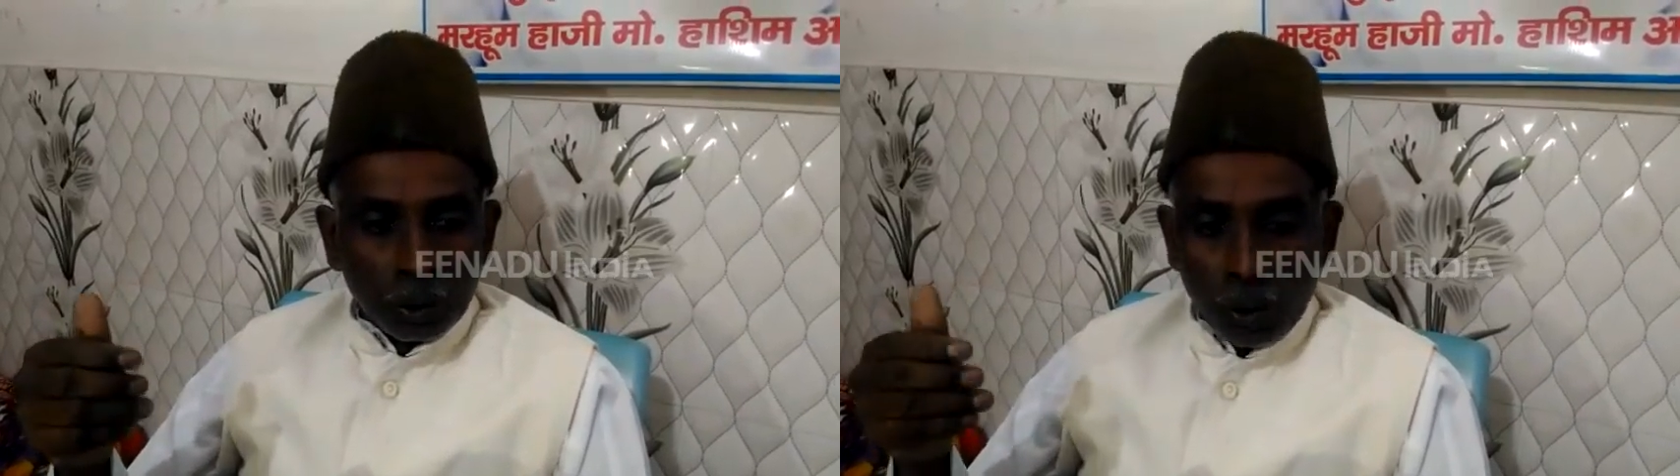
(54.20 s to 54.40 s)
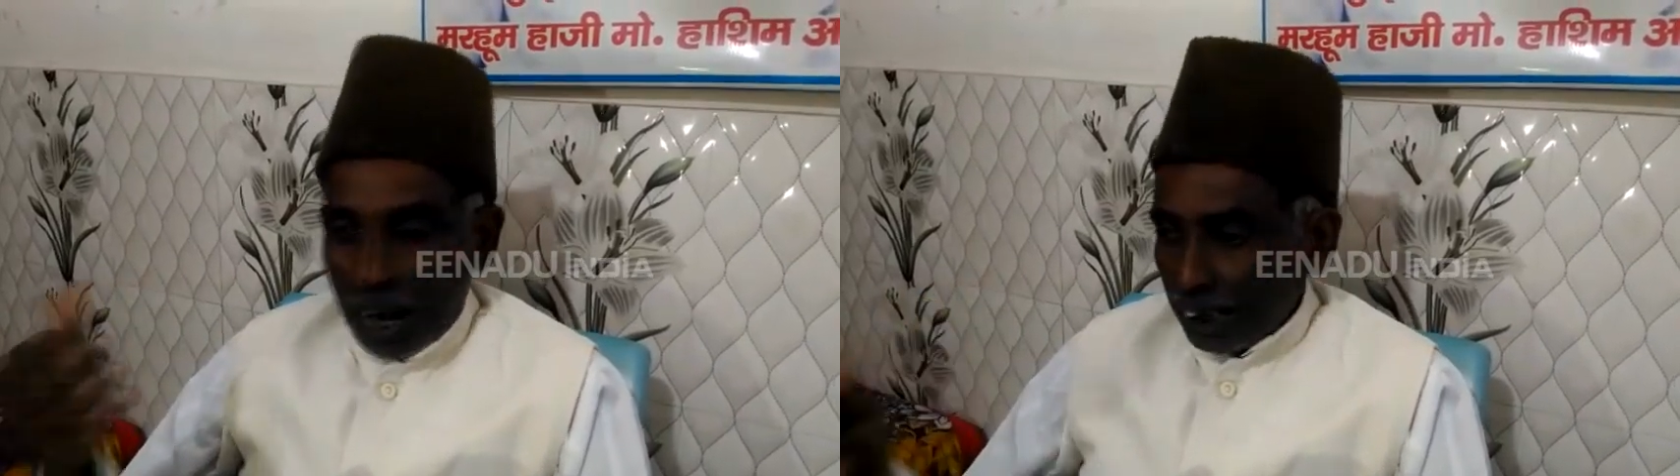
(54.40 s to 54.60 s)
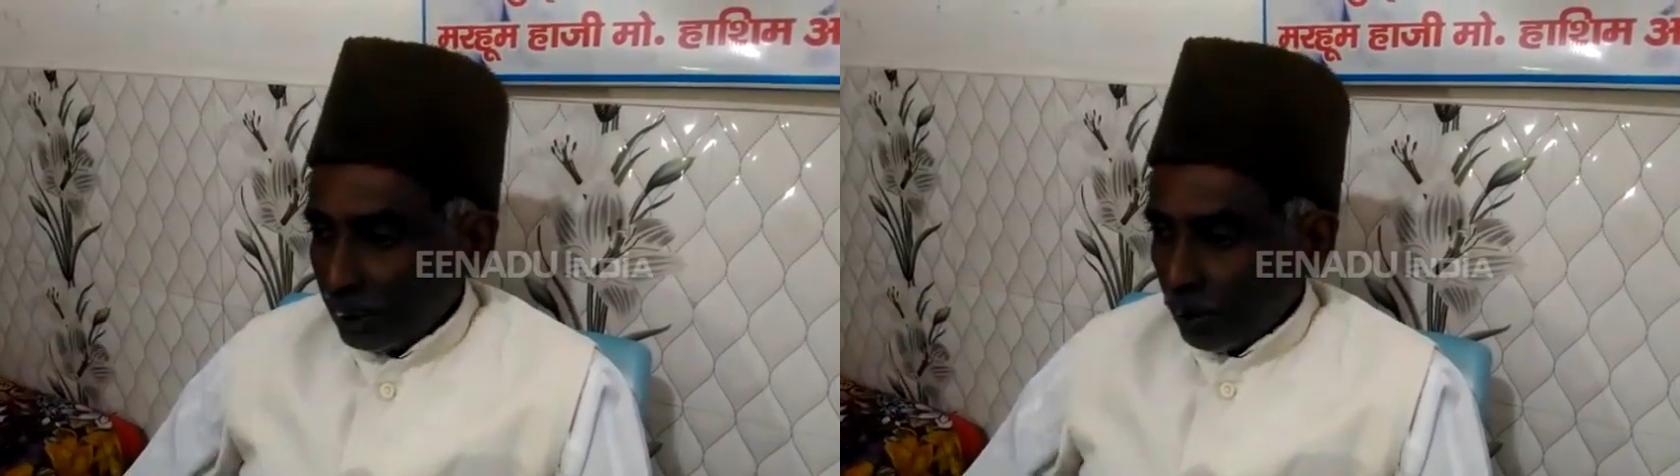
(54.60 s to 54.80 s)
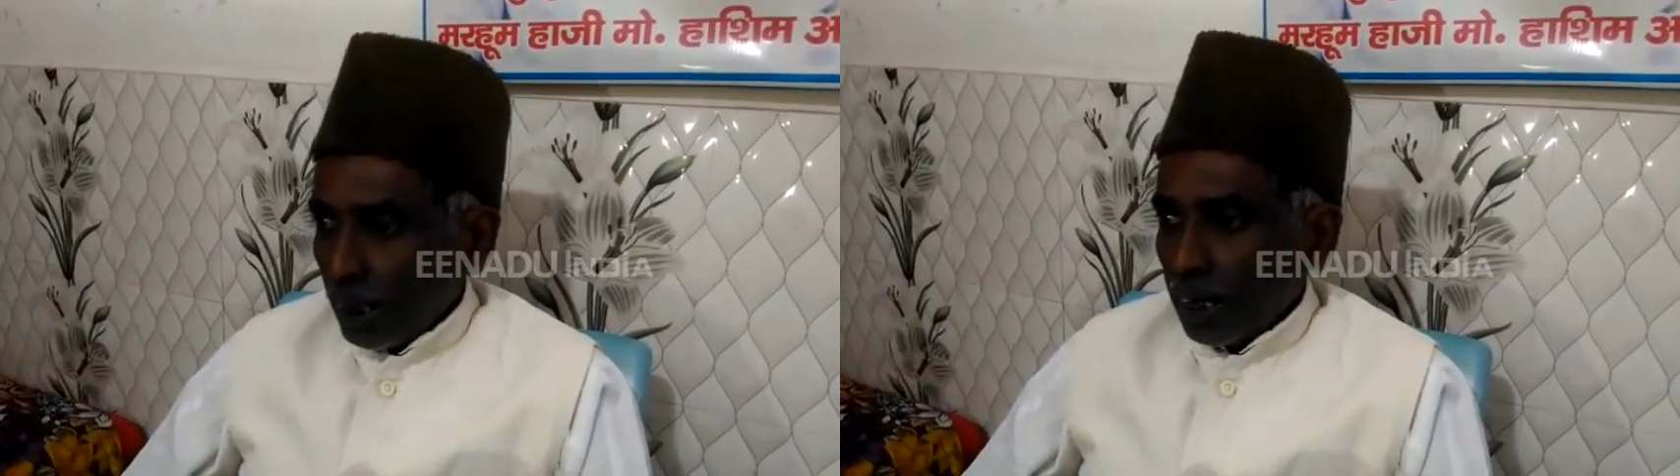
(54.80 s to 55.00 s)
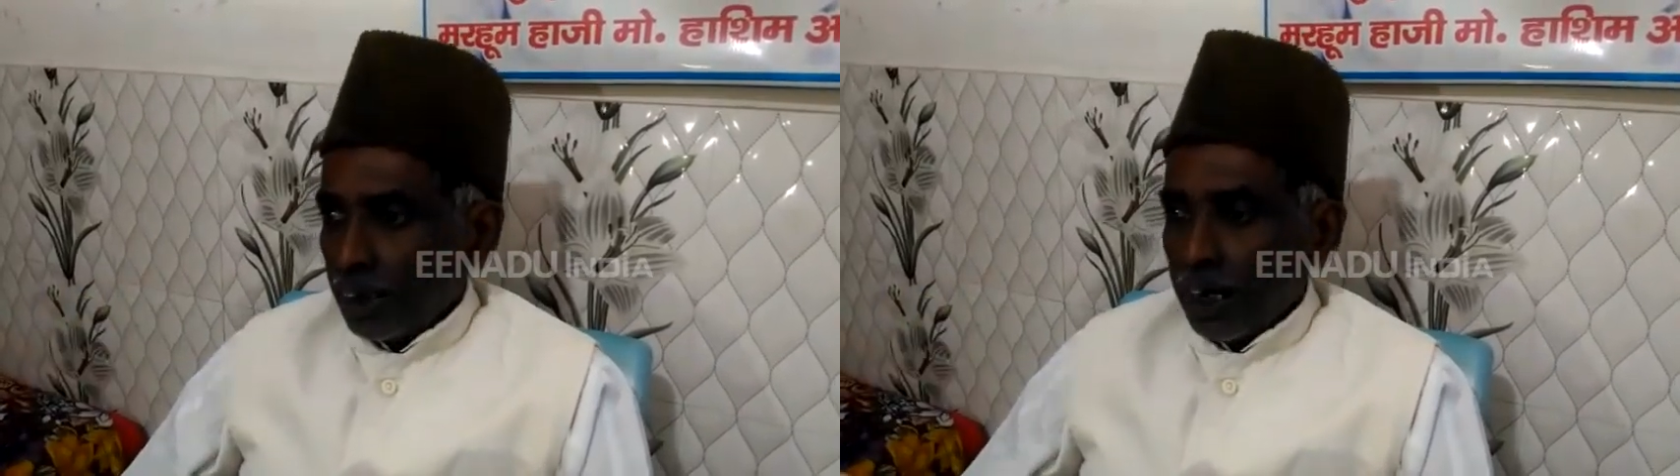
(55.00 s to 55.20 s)
तो आज जो
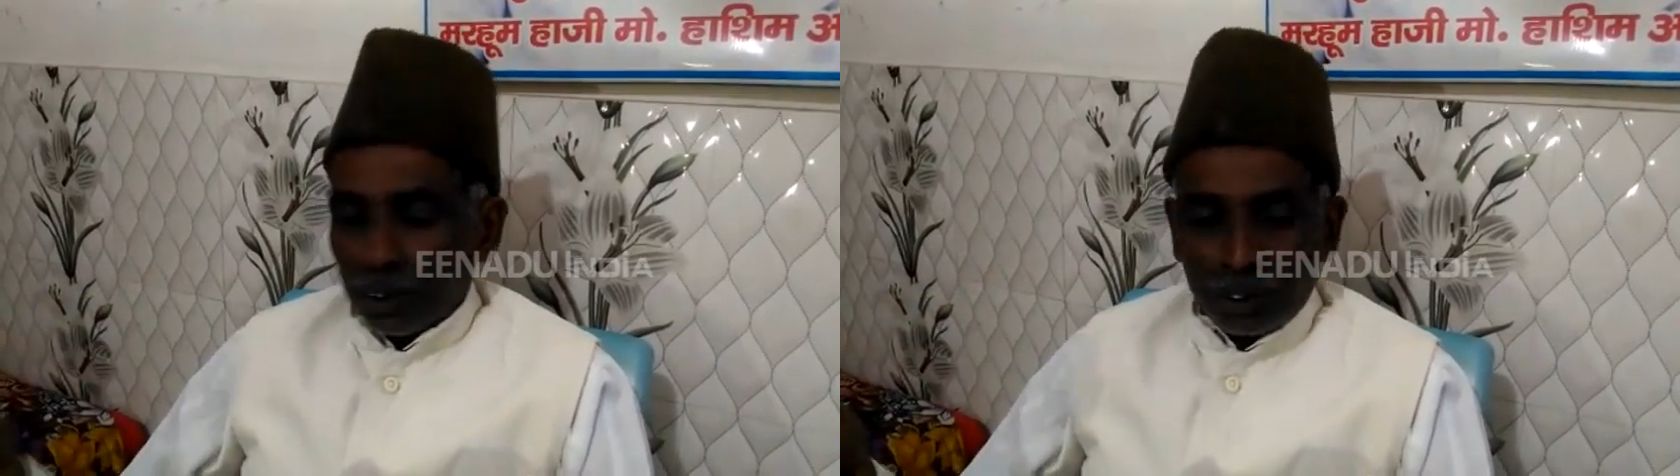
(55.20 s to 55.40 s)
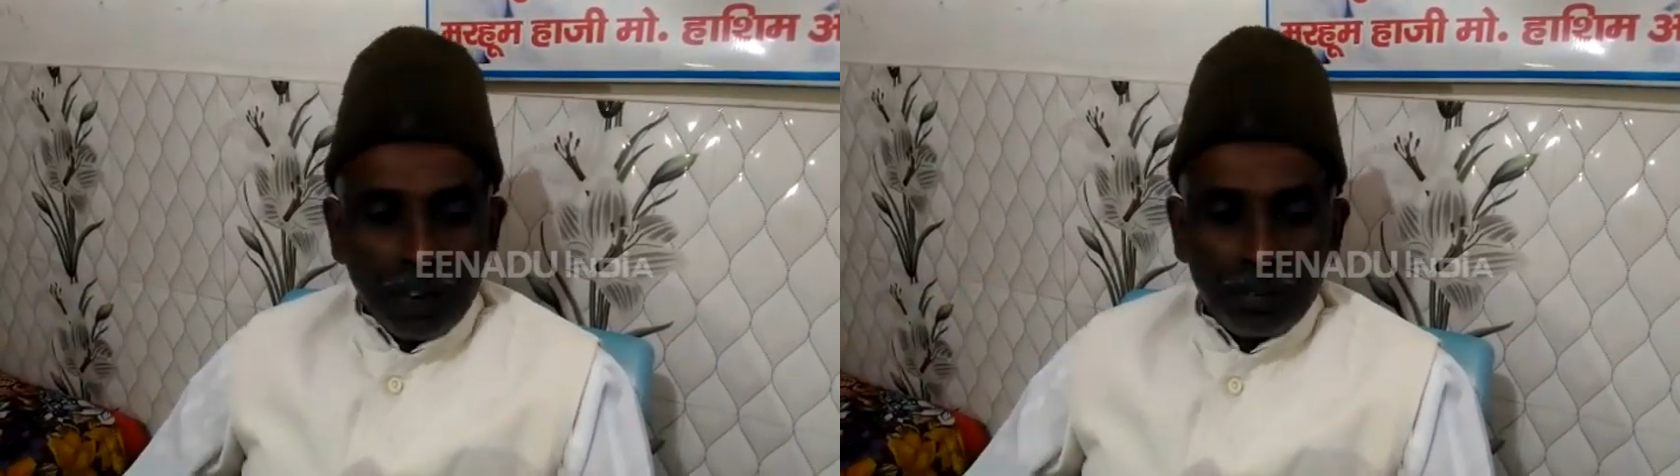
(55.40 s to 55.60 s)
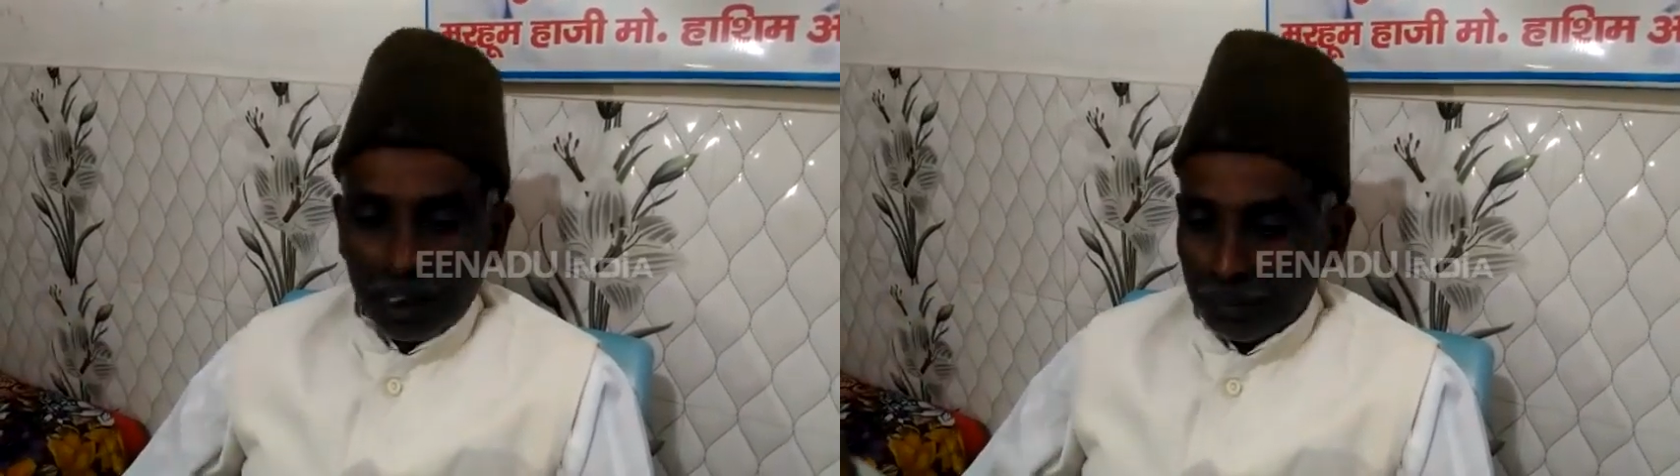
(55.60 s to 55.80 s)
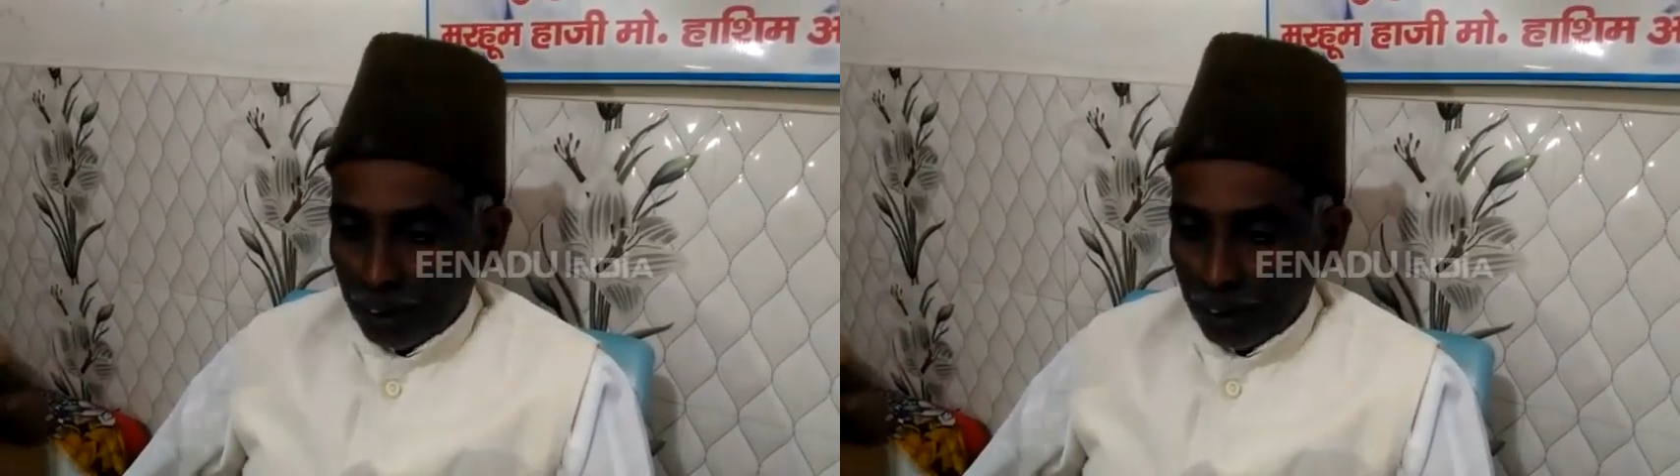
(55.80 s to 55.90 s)
अयोध्या में अगर